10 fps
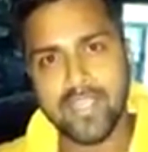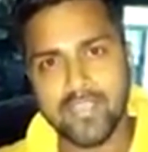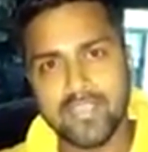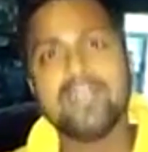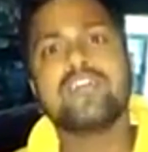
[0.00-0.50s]
ఏ
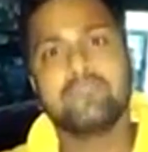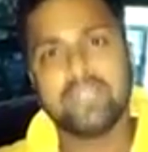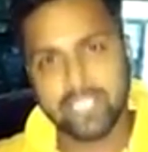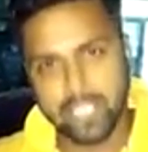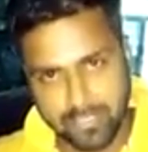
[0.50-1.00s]

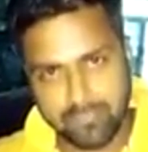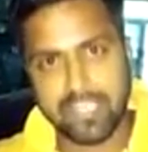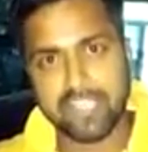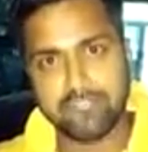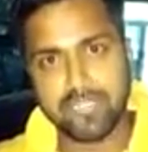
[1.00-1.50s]
మీ ఇంట్లో
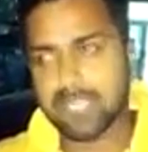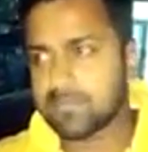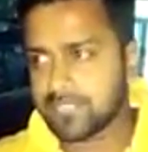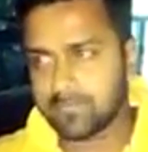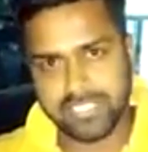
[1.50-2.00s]
మీ వైఫ్
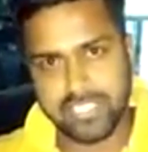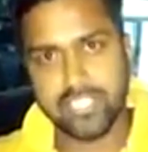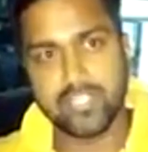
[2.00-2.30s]
లేకపోతే మీ